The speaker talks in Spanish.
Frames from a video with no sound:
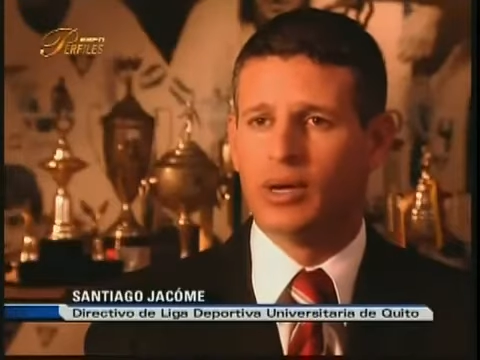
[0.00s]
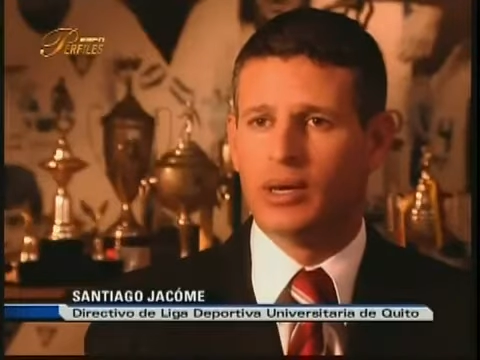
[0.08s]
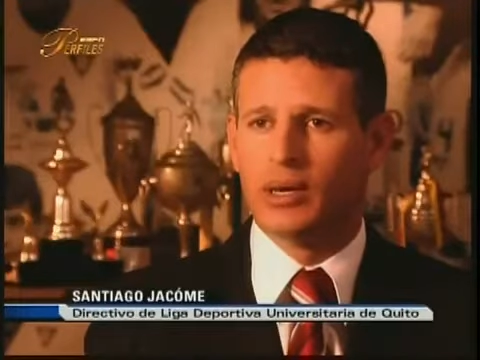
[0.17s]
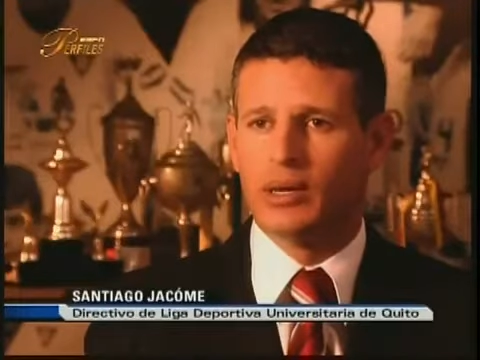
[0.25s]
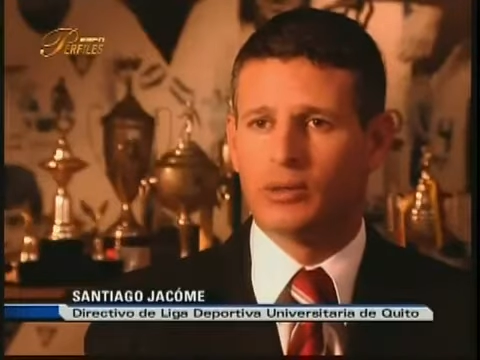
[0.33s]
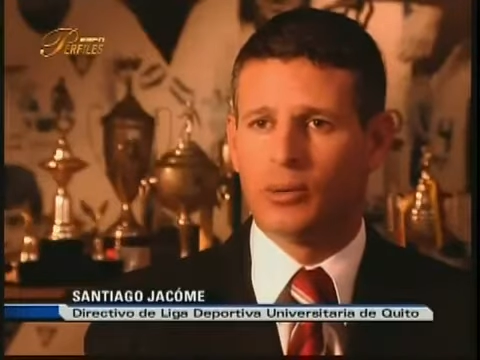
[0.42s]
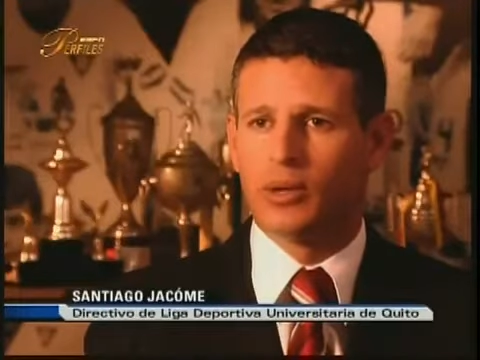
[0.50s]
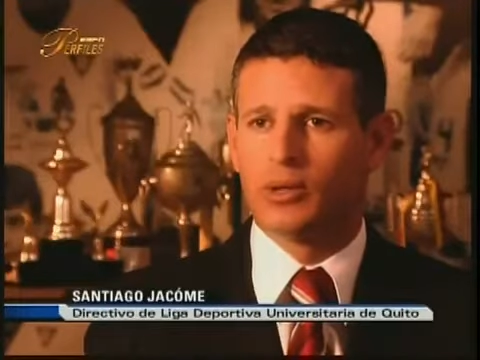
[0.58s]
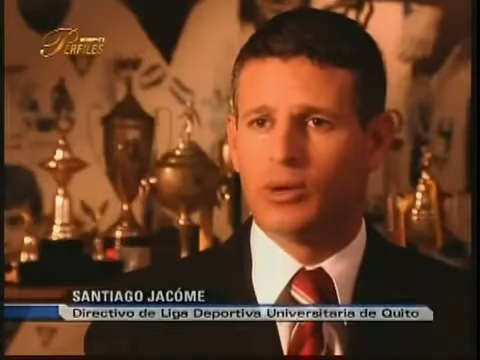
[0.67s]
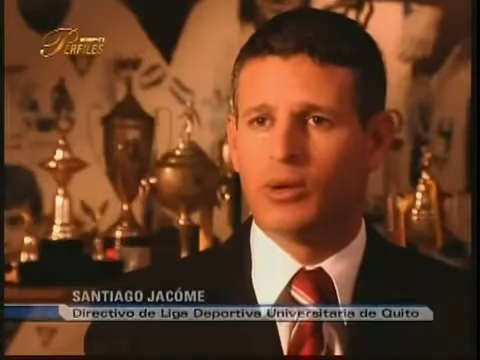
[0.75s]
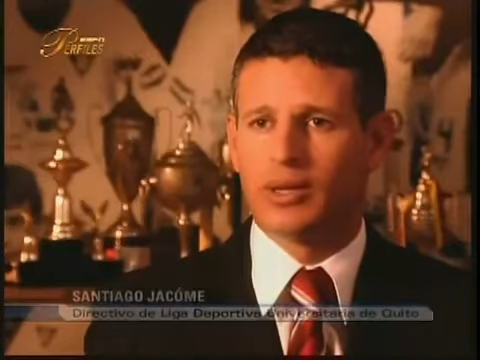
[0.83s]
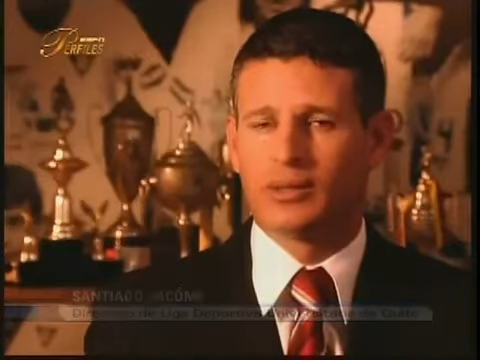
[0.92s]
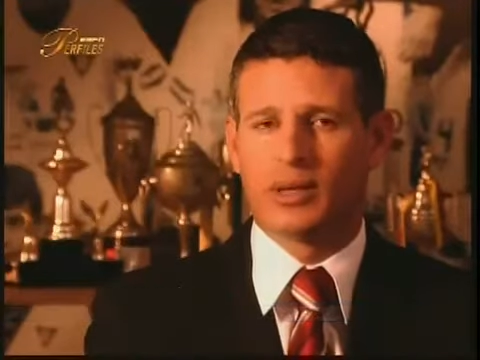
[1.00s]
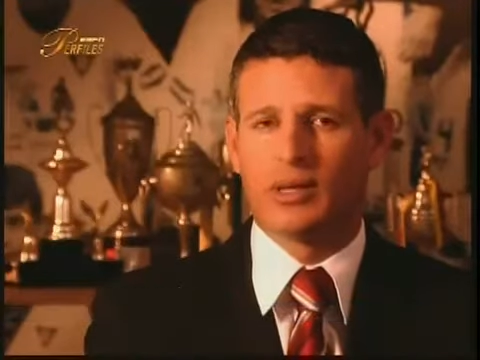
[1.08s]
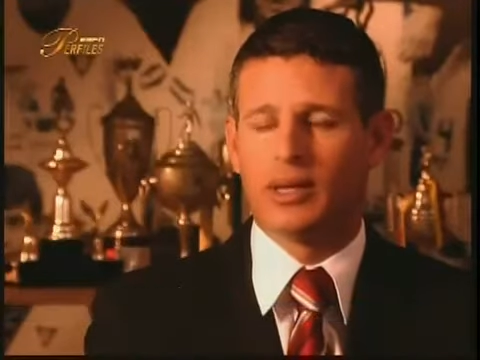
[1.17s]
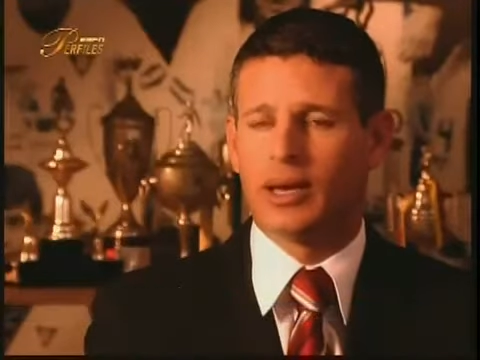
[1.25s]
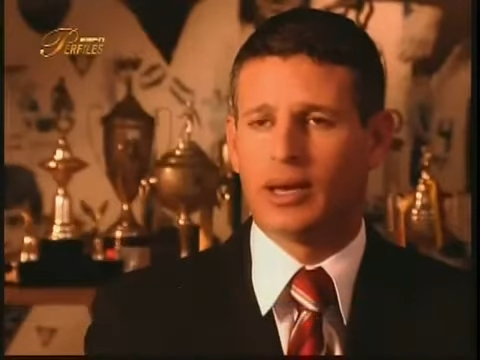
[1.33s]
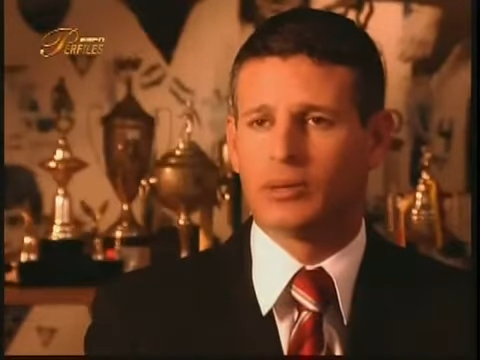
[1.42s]
y sobre todo las
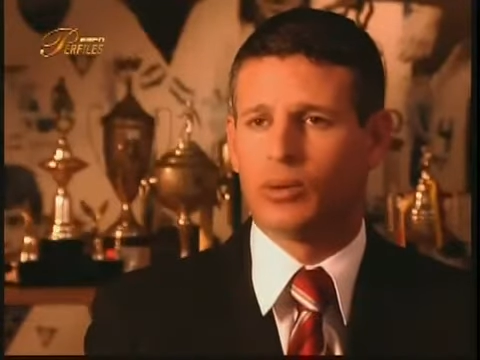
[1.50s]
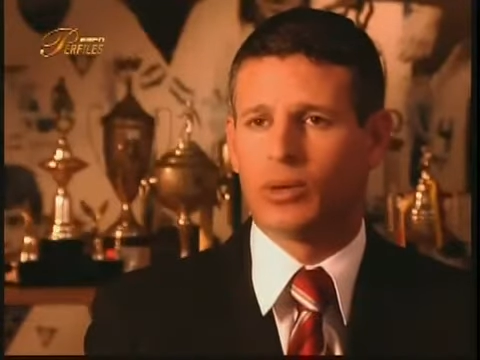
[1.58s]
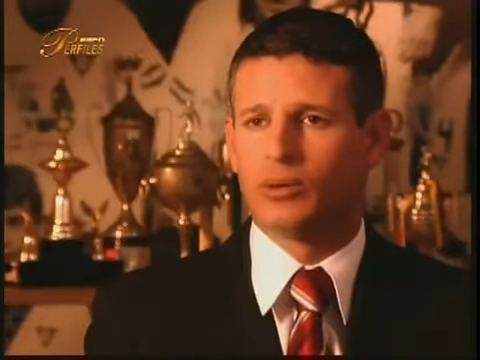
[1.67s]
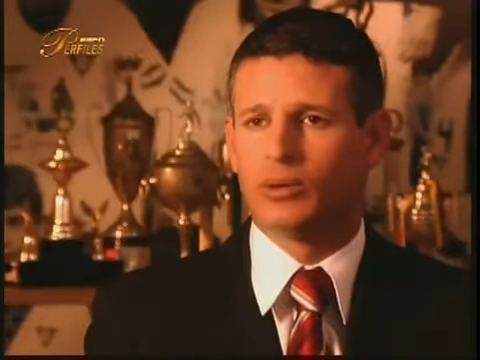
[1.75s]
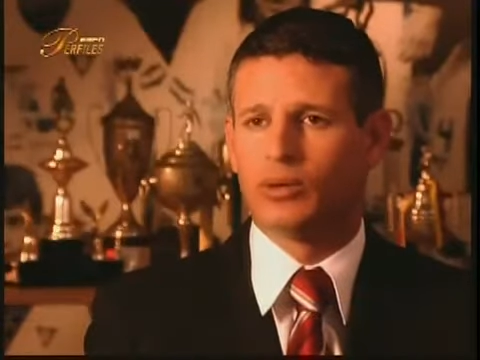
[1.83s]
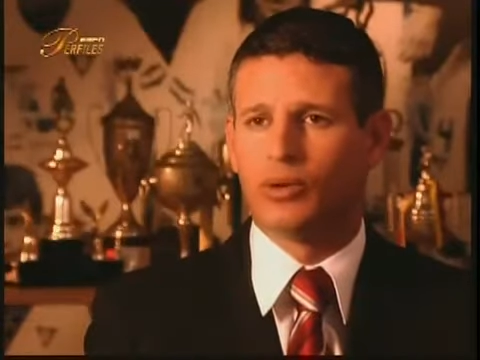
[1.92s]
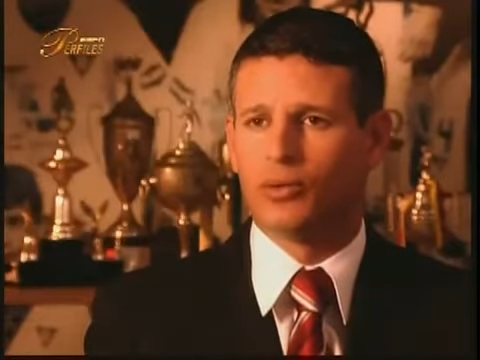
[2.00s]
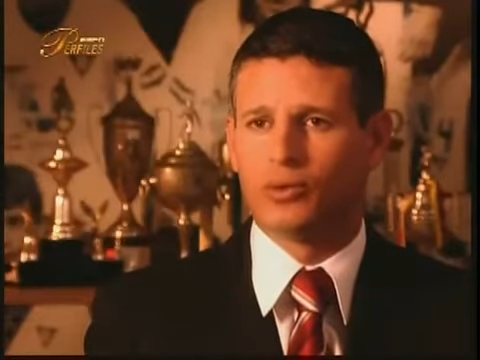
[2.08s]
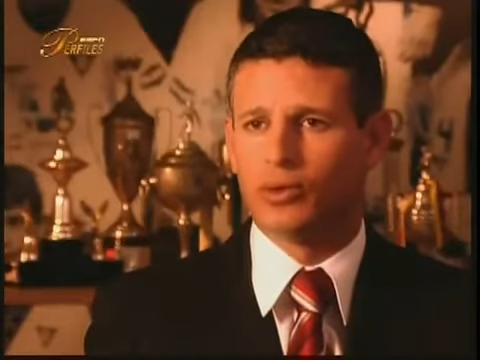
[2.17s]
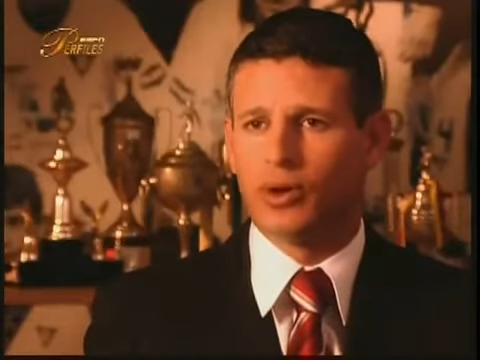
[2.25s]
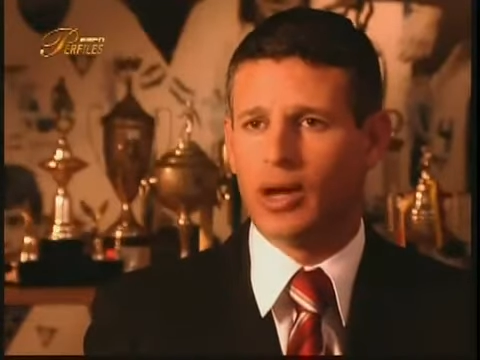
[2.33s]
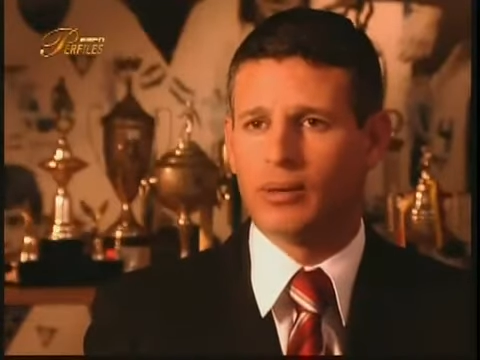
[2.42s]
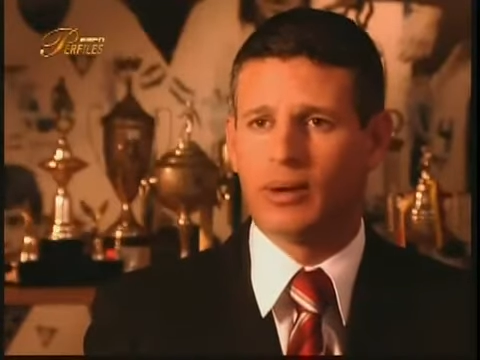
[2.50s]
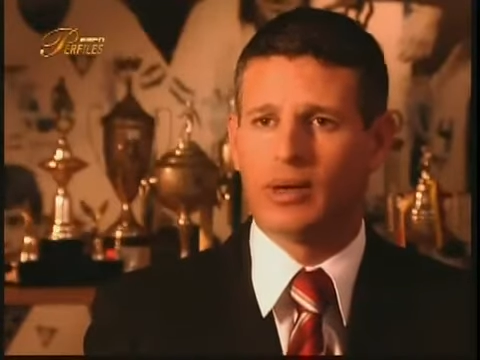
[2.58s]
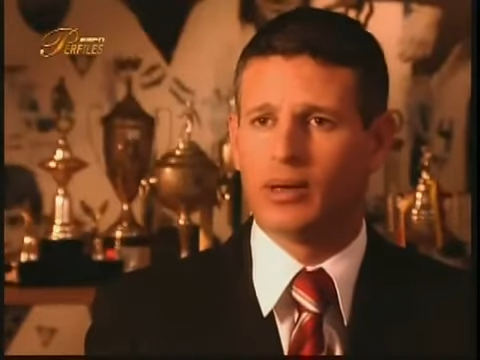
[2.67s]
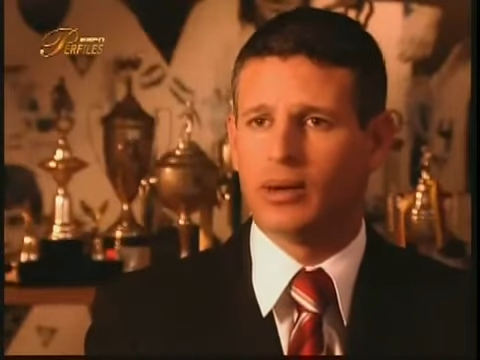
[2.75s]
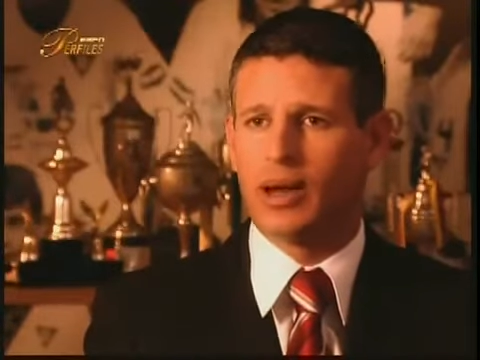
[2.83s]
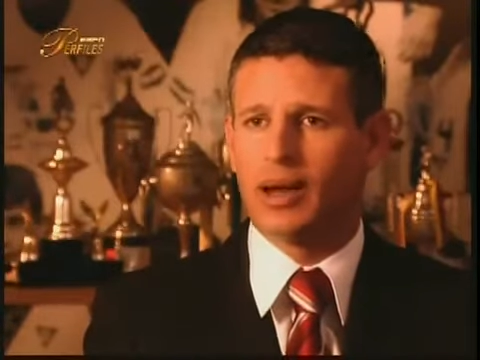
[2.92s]
críticas cuando no funcionaba
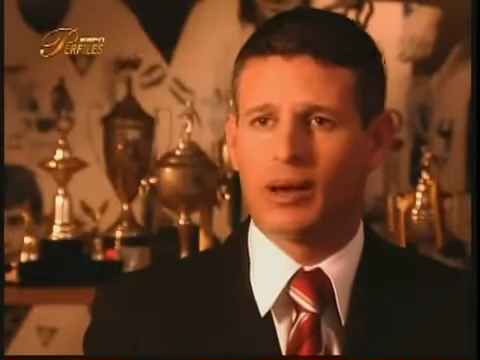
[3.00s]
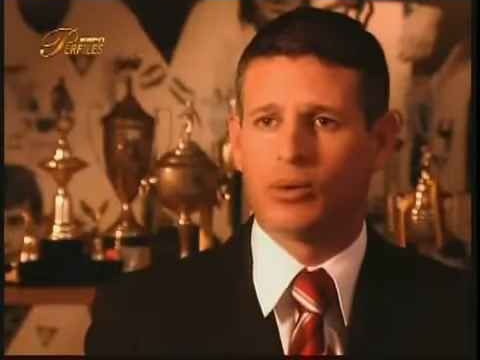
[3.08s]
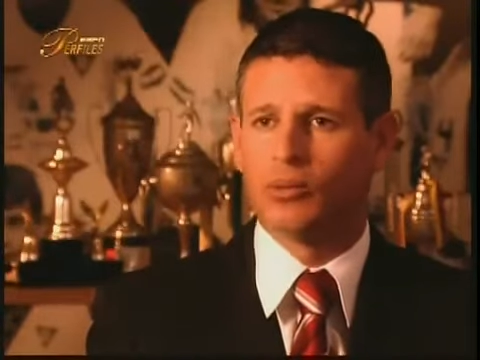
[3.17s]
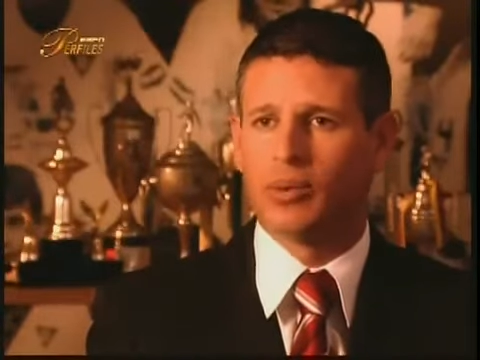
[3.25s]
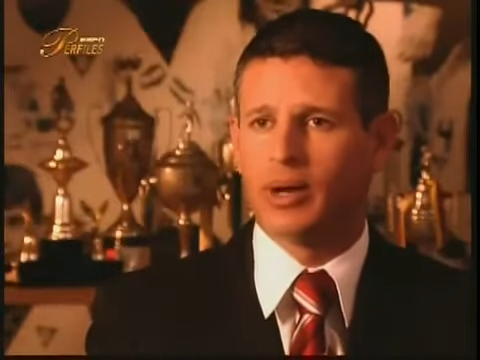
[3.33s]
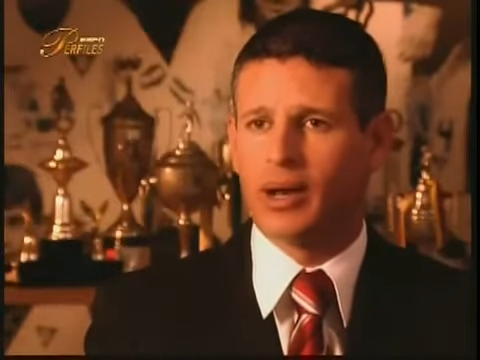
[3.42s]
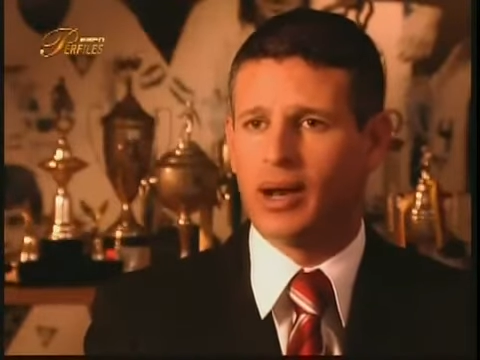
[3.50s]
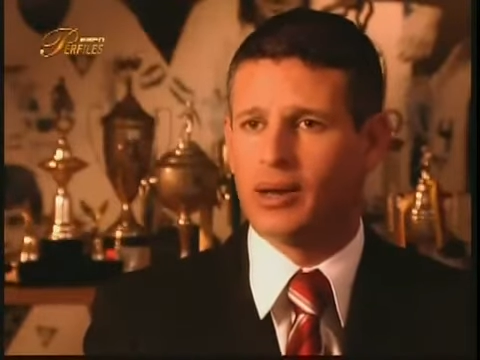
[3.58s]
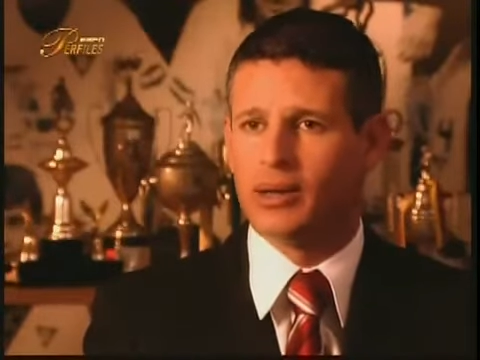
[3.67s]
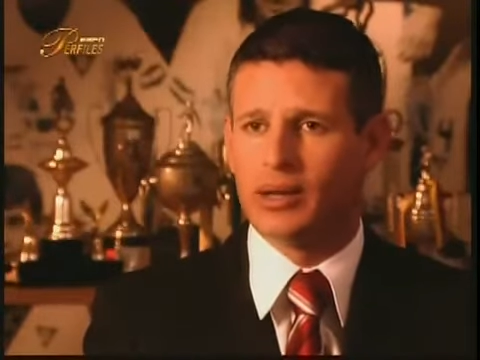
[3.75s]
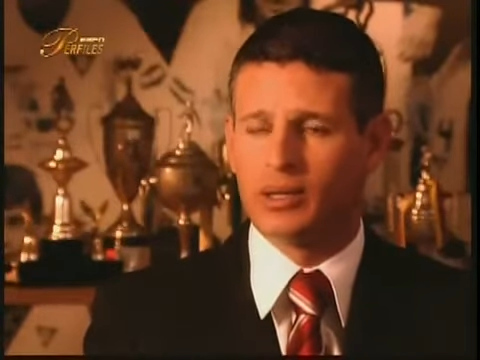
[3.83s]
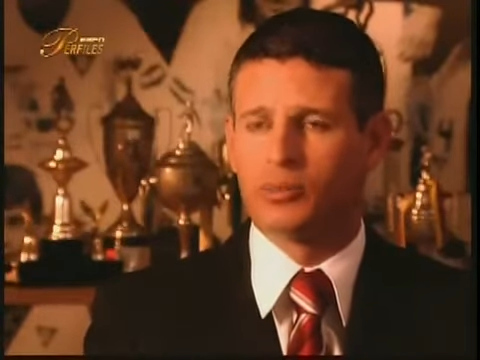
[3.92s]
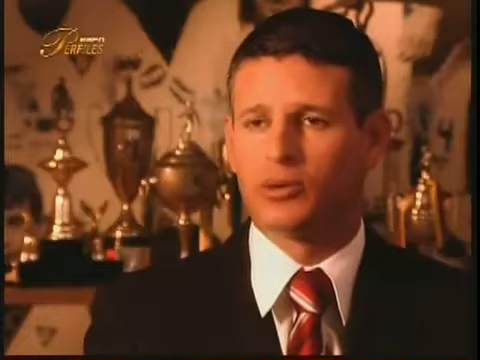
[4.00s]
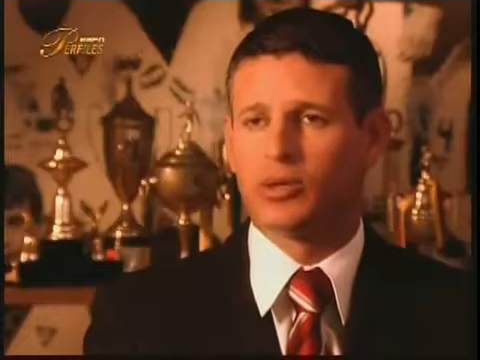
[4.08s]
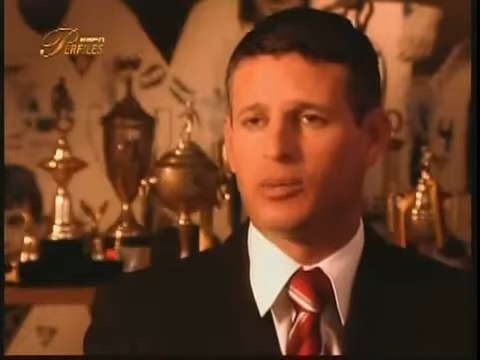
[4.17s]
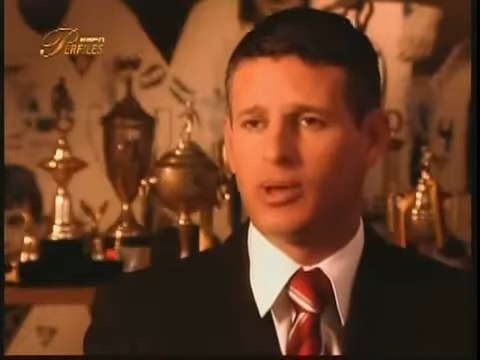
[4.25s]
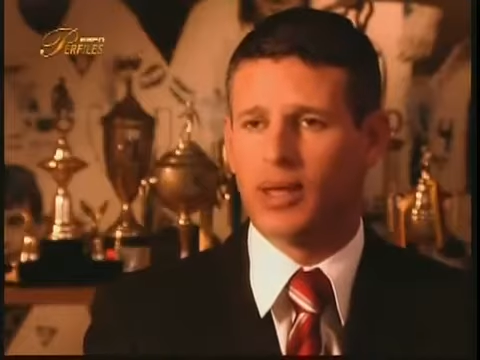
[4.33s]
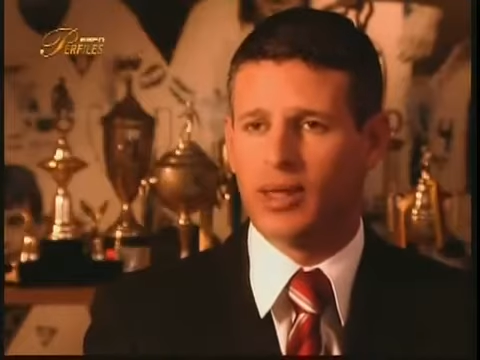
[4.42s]
era la culpa, era la irresponsabilidad